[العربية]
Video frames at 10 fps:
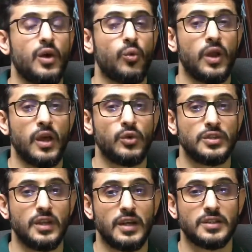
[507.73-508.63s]
ولا
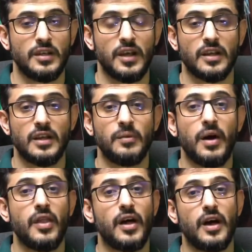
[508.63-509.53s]
يوجد حسنيات
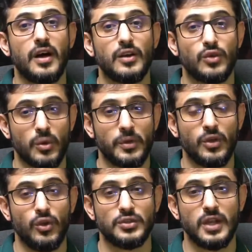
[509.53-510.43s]
لماذا تربة
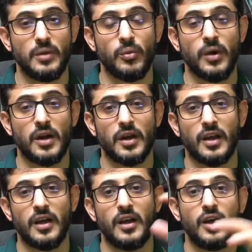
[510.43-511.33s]
الحسين
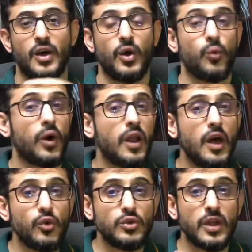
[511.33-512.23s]
مباركة ولا
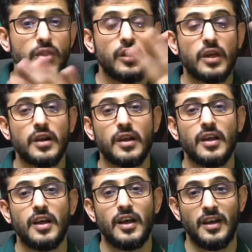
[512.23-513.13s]
يوجد ذكر
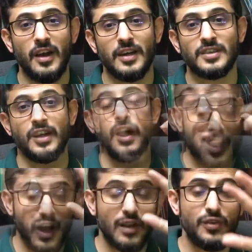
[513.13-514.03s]
للحسن
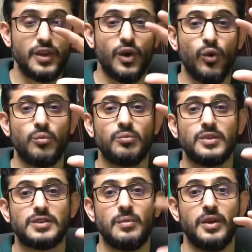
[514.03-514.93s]
هل في, هل في
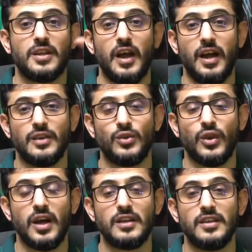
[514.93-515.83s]
يوم سمعت أحد
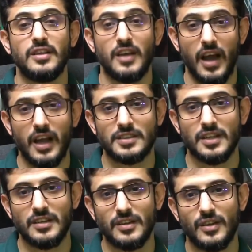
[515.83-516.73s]
ينادي يا
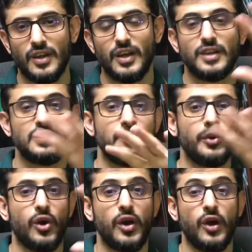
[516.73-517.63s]
حسن
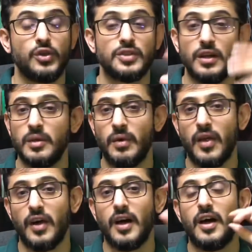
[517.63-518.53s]
جميعها يا حسين
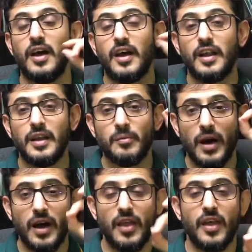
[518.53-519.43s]
لماذا
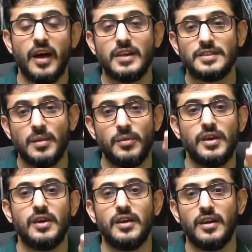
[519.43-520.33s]
لماذا
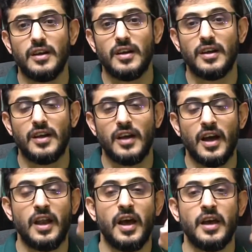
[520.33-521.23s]
جميع
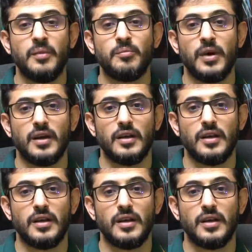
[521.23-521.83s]
الأئمة